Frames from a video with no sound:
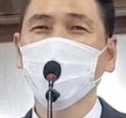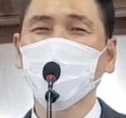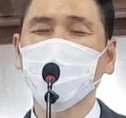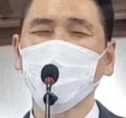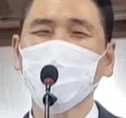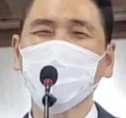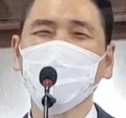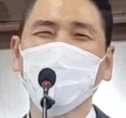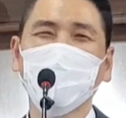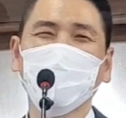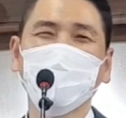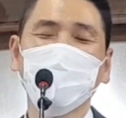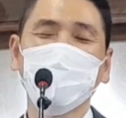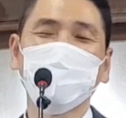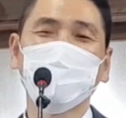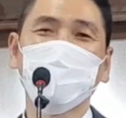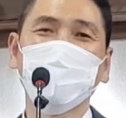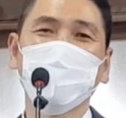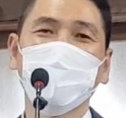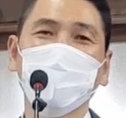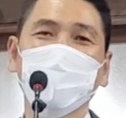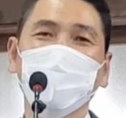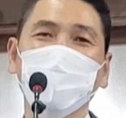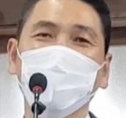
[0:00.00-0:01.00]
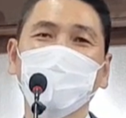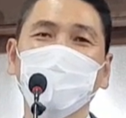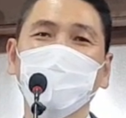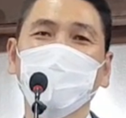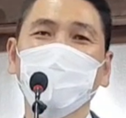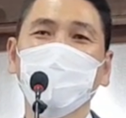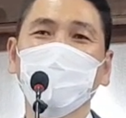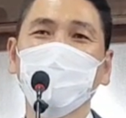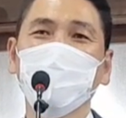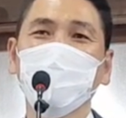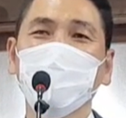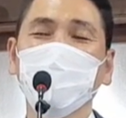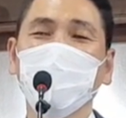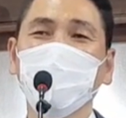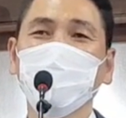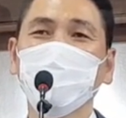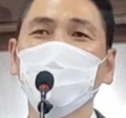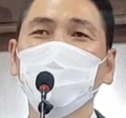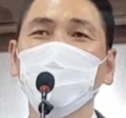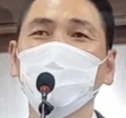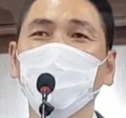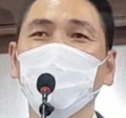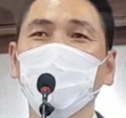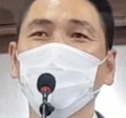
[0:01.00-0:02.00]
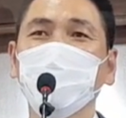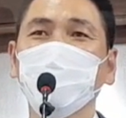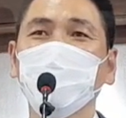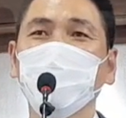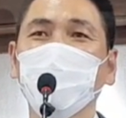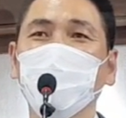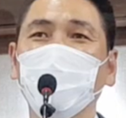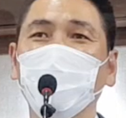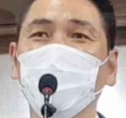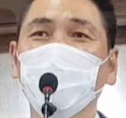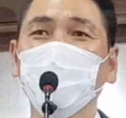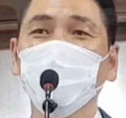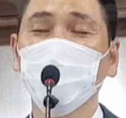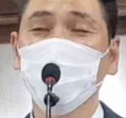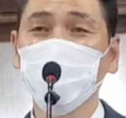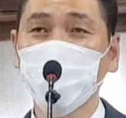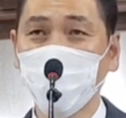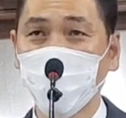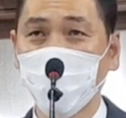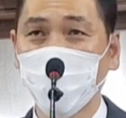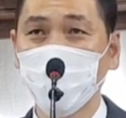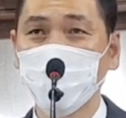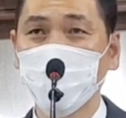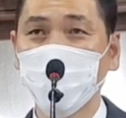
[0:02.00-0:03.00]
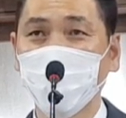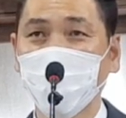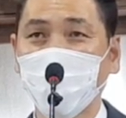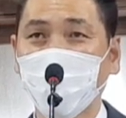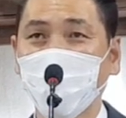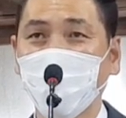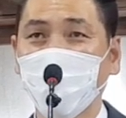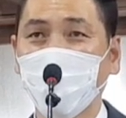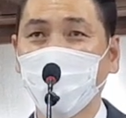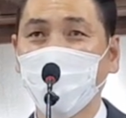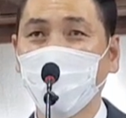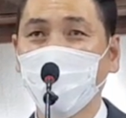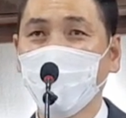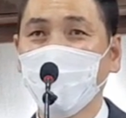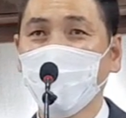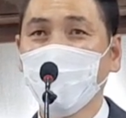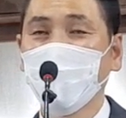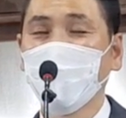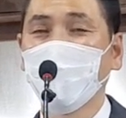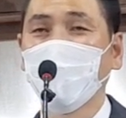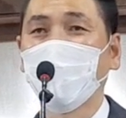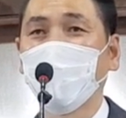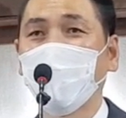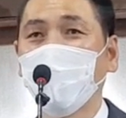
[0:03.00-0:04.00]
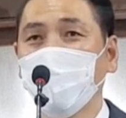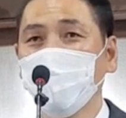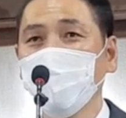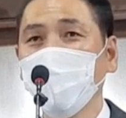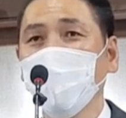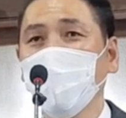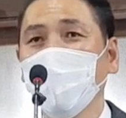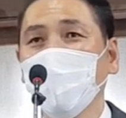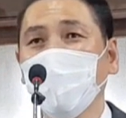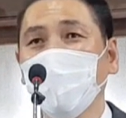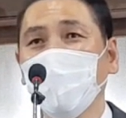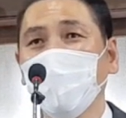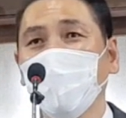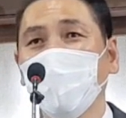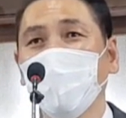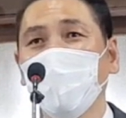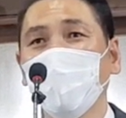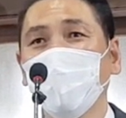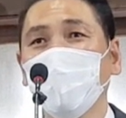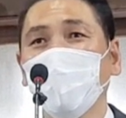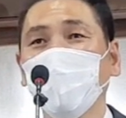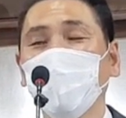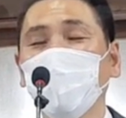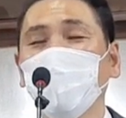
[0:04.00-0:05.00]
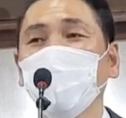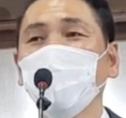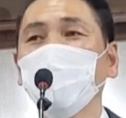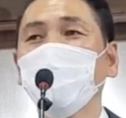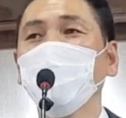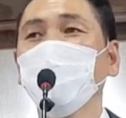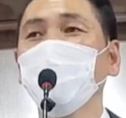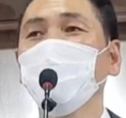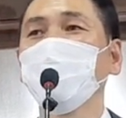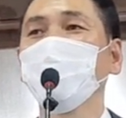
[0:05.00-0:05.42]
거룩한 입술이 되어지기를 예수님의 이름으로 축복합니다. 아멘. 오늘